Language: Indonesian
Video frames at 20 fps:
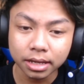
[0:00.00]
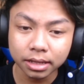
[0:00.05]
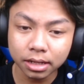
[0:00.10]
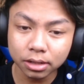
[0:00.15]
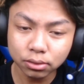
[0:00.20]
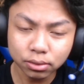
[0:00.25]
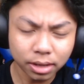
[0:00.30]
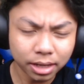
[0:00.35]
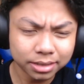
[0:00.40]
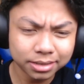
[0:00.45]
kita
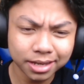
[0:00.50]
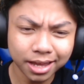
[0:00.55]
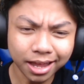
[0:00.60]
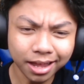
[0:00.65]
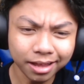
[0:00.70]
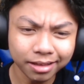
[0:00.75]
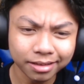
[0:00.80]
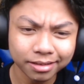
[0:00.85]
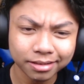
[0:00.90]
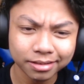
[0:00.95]
langsung
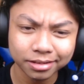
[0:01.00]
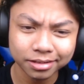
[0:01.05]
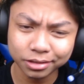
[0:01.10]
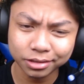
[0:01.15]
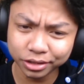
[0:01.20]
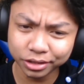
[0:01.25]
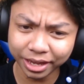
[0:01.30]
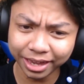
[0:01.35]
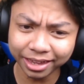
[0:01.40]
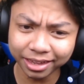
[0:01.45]
aja
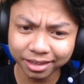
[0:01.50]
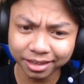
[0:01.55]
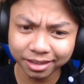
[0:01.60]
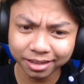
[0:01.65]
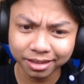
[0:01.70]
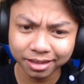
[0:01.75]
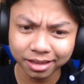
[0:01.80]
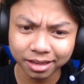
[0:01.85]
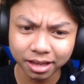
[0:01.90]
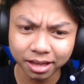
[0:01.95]
cek
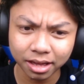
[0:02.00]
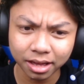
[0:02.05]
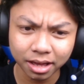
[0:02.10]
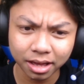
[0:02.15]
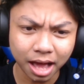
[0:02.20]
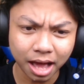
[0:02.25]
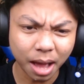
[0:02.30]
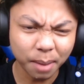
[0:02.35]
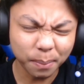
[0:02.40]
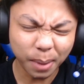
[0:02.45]

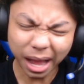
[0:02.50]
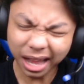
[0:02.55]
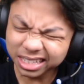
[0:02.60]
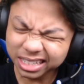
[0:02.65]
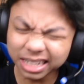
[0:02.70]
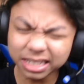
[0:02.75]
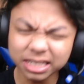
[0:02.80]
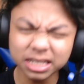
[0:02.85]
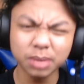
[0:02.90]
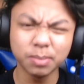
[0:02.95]
apa
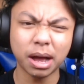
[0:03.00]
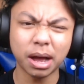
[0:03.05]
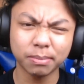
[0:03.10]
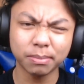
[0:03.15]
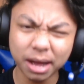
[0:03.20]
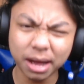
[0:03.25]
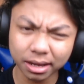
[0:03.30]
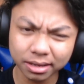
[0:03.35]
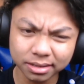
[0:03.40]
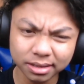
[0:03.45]
aja sih
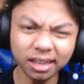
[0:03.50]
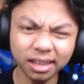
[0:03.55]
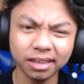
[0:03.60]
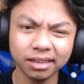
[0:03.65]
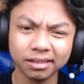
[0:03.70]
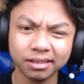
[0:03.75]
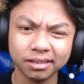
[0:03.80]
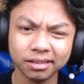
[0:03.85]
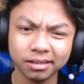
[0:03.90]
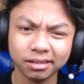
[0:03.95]
bug-bugnya.
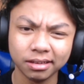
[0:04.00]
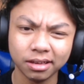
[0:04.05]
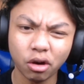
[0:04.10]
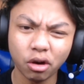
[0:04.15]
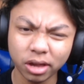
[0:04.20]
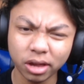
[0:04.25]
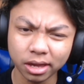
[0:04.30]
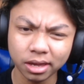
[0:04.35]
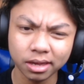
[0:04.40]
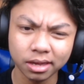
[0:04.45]

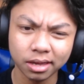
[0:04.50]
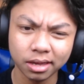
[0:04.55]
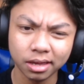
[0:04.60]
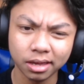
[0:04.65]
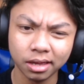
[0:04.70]
Oke.